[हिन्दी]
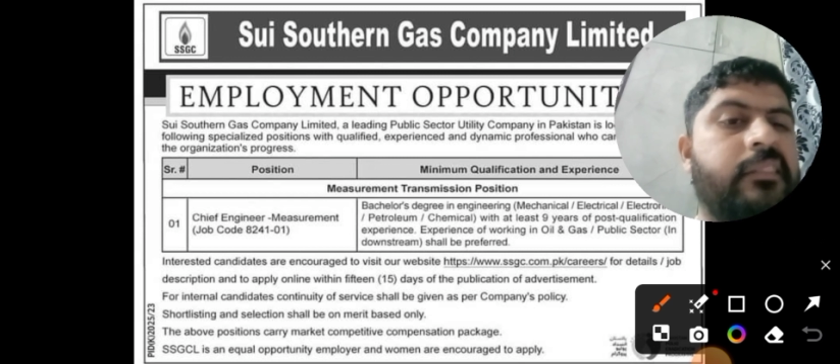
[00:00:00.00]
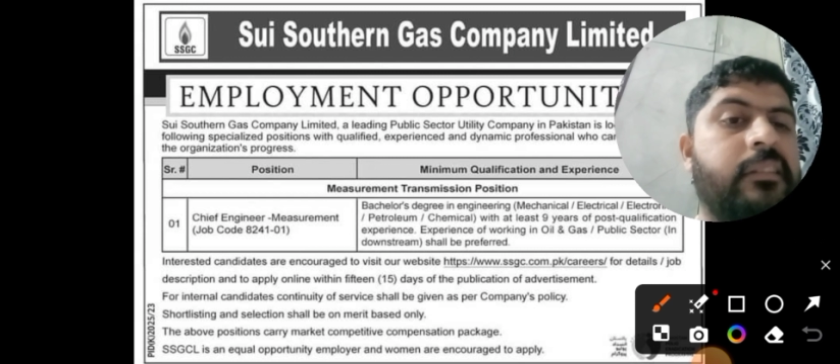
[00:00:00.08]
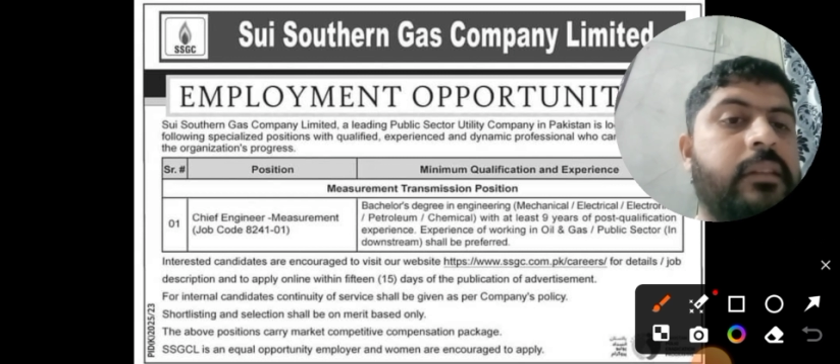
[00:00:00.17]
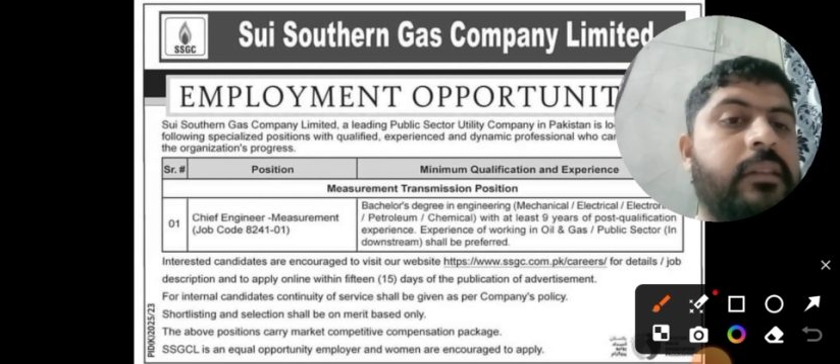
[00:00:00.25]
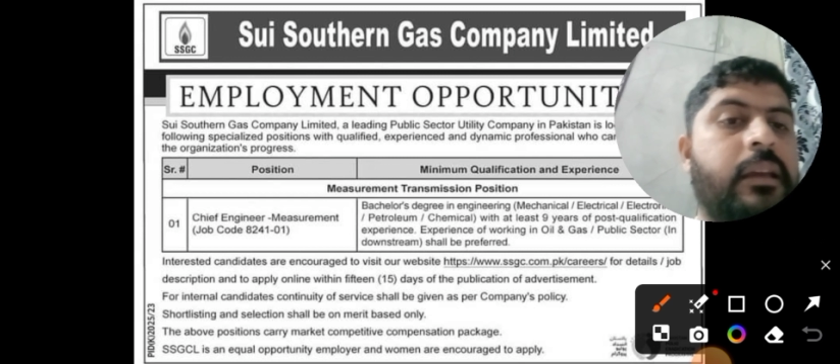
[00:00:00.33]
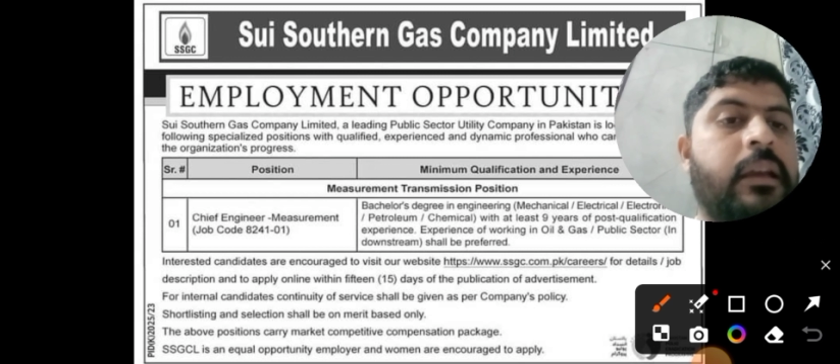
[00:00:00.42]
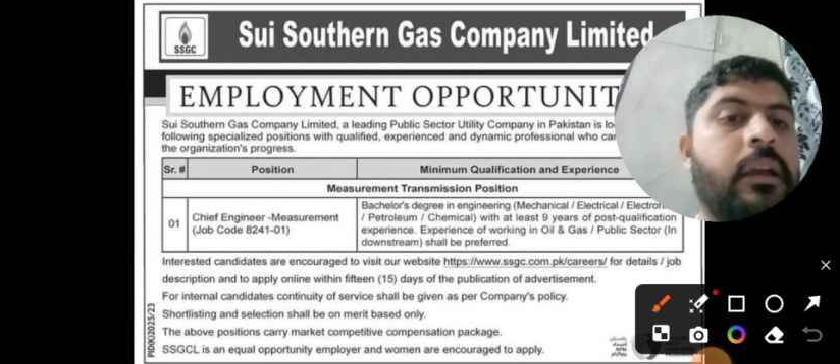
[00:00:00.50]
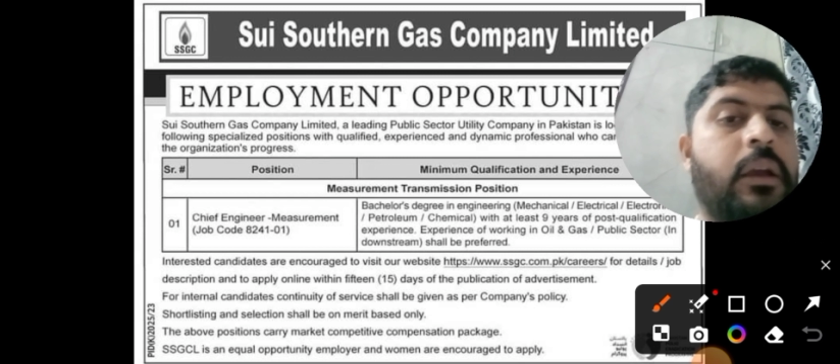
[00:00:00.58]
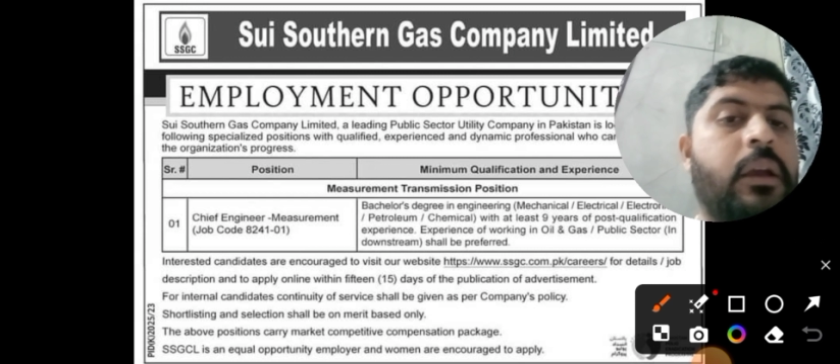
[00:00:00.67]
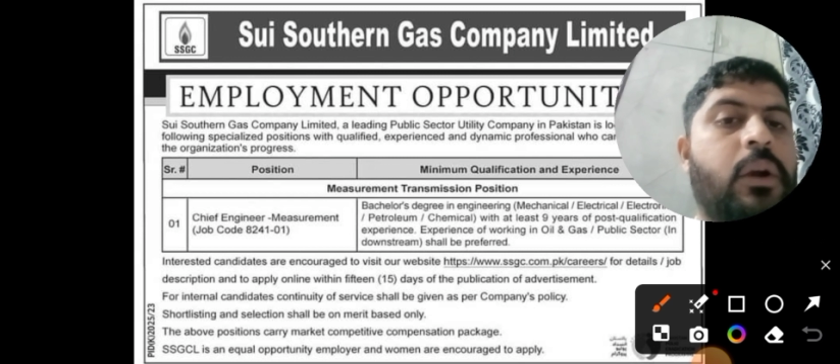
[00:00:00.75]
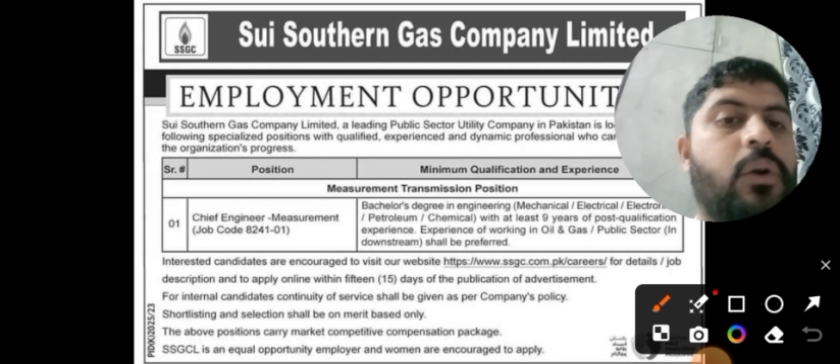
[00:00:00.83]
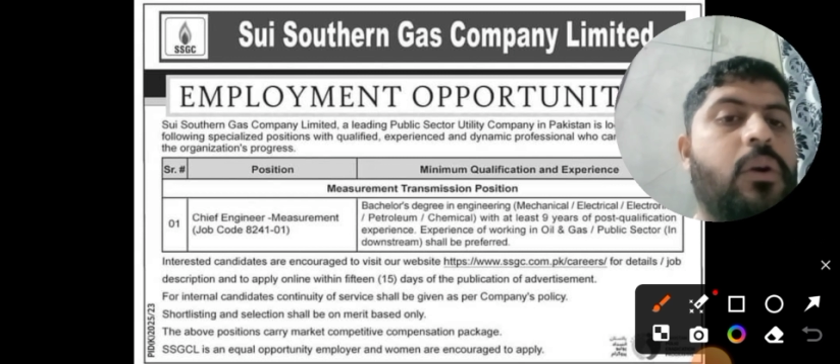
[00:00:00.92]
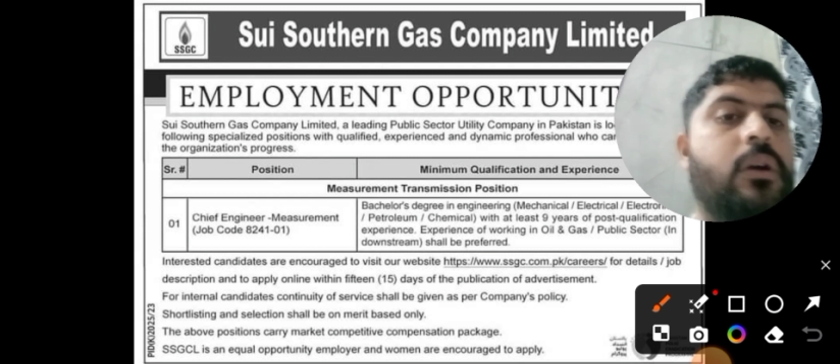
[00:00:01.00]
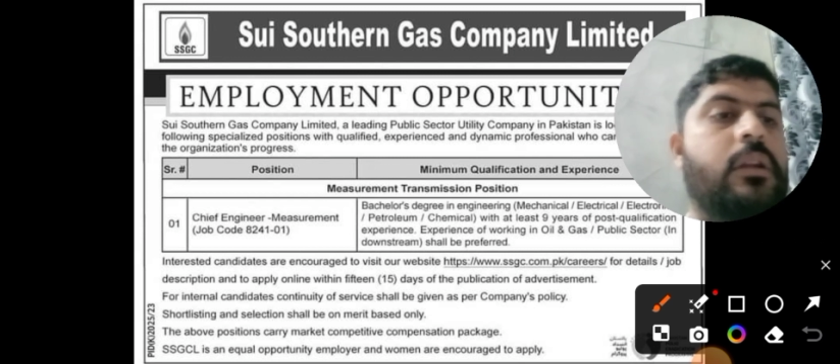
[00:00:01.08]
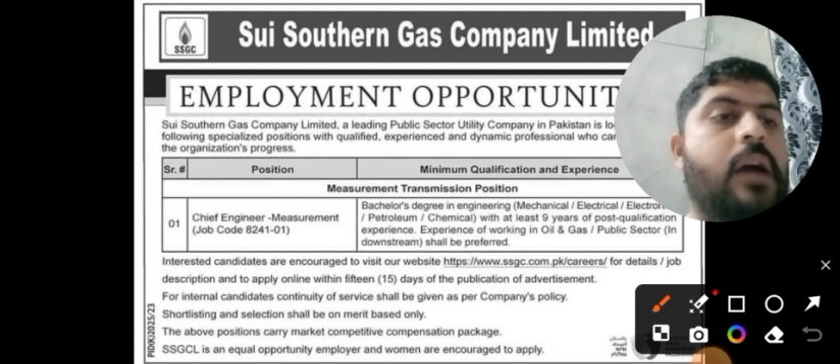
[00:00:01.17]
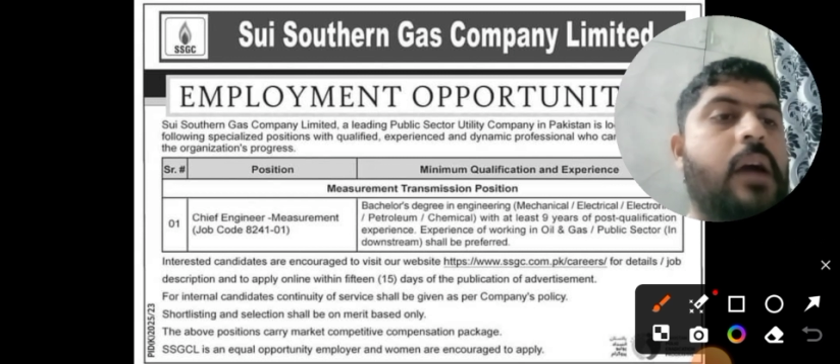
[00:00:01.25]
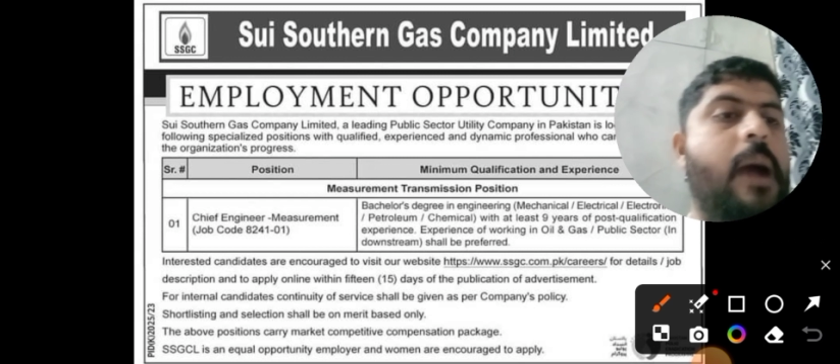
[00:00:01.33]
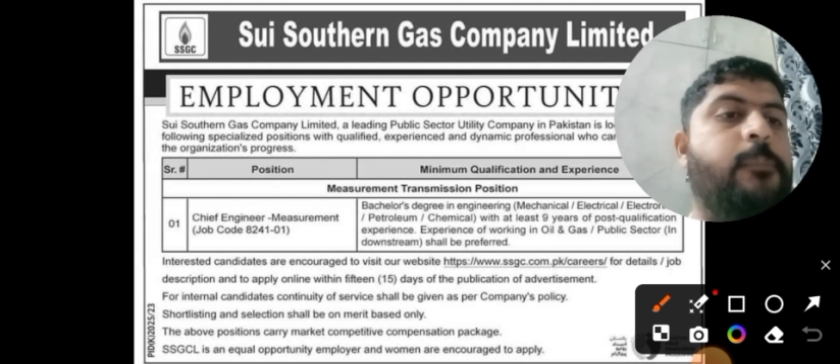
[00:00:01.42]
कर सकते हैं
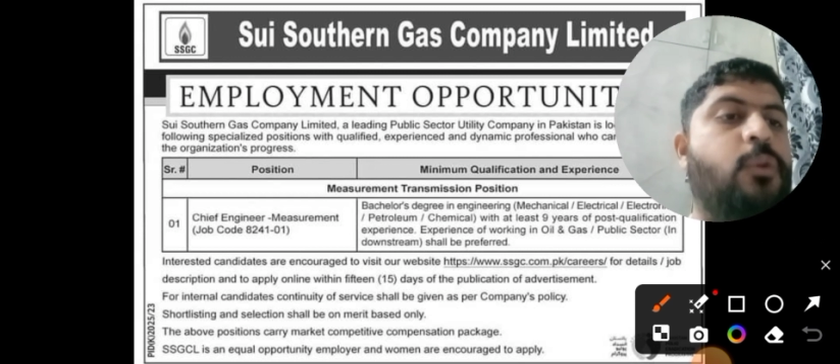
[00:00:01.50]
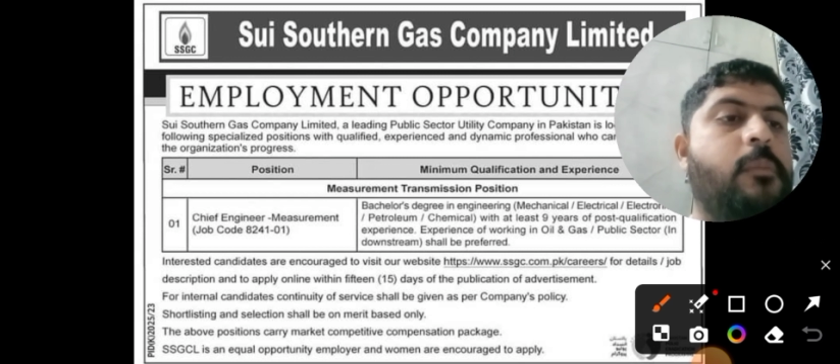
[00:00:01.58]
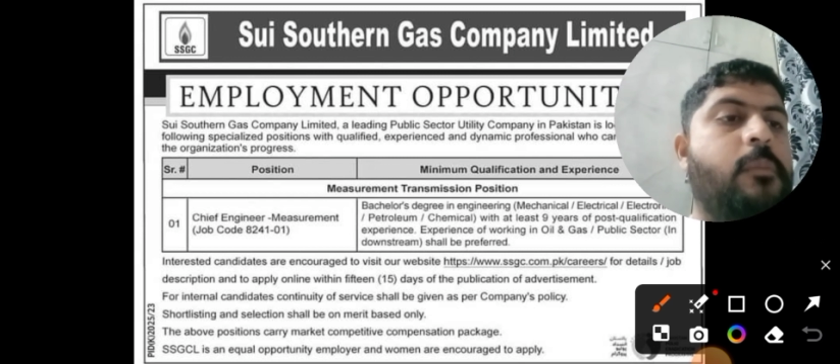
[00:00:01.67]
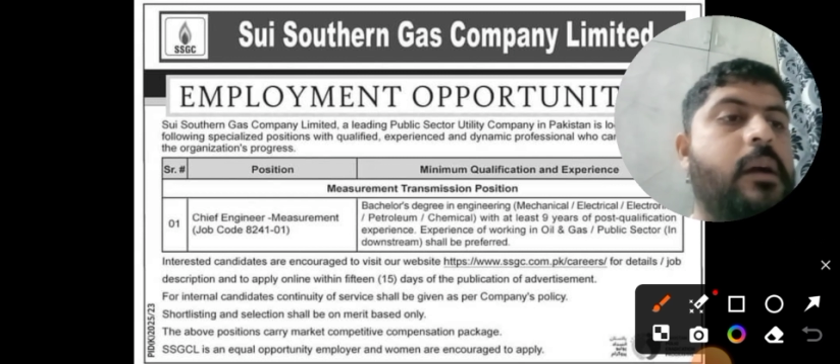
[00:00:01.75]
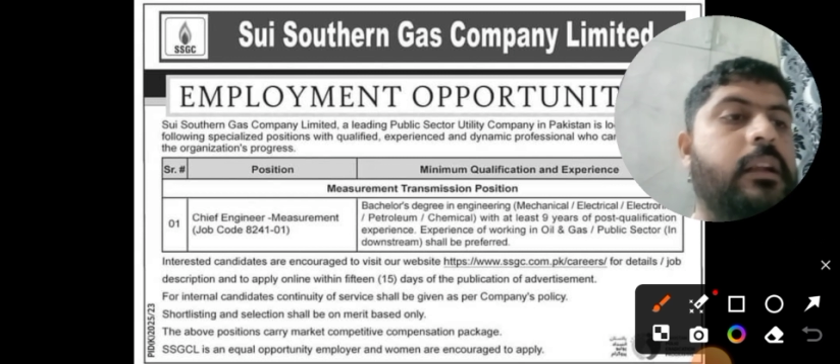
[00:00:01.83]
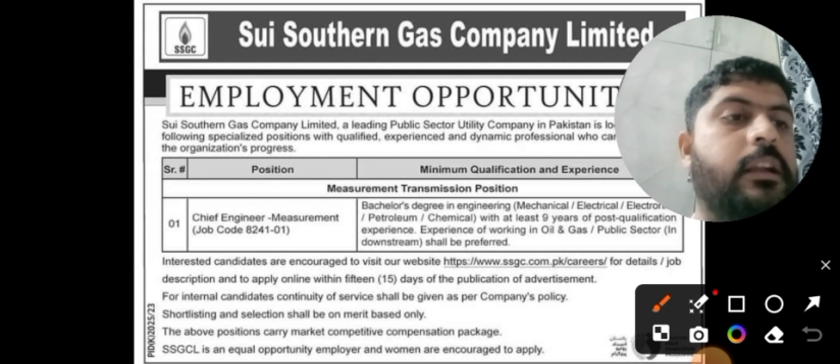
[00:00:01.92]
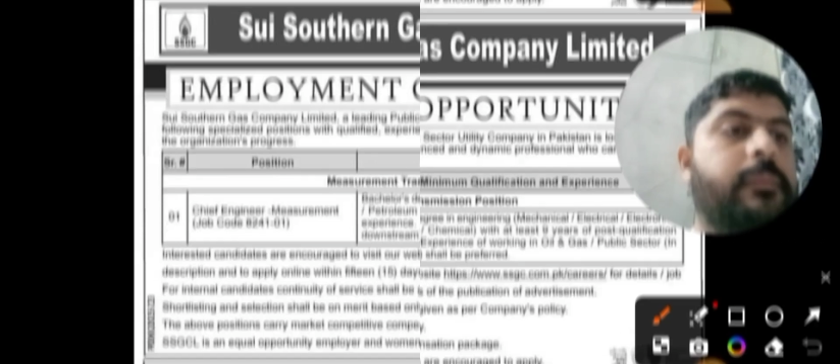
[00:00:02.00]
और आपको मार्केट